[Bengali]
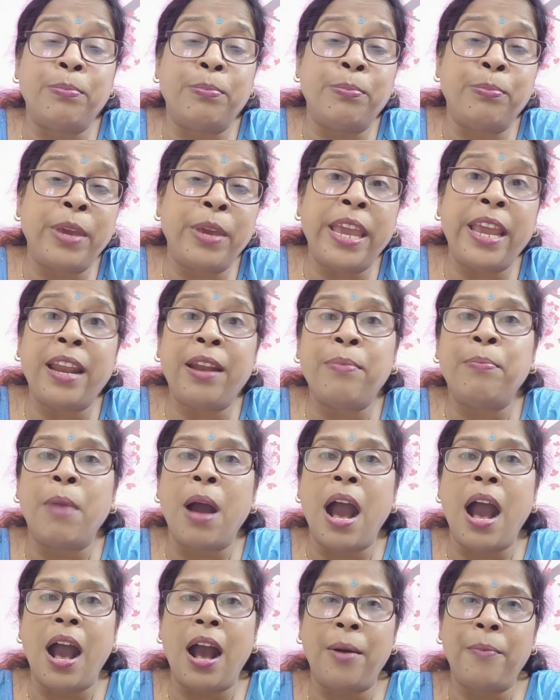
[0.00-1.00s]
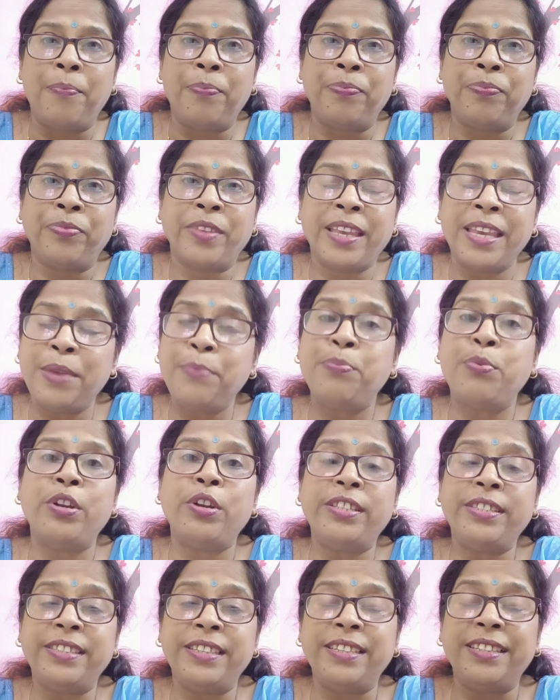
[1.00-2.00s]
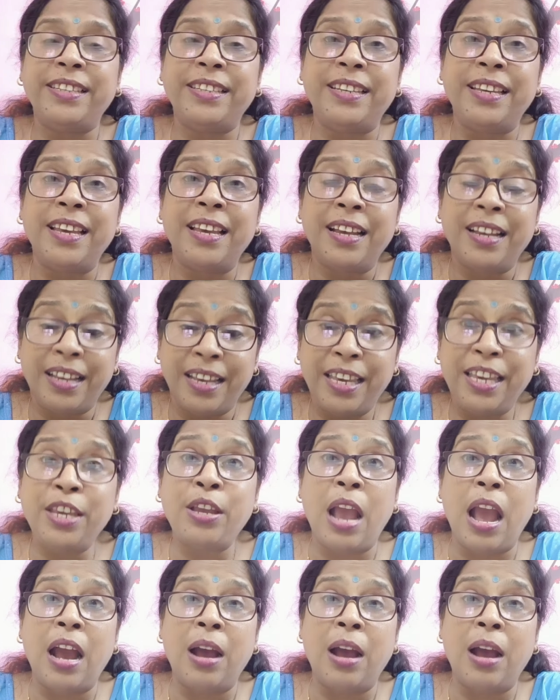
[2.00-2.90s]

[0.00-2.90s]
মেয়ের মা কি পরিস্থিতি কি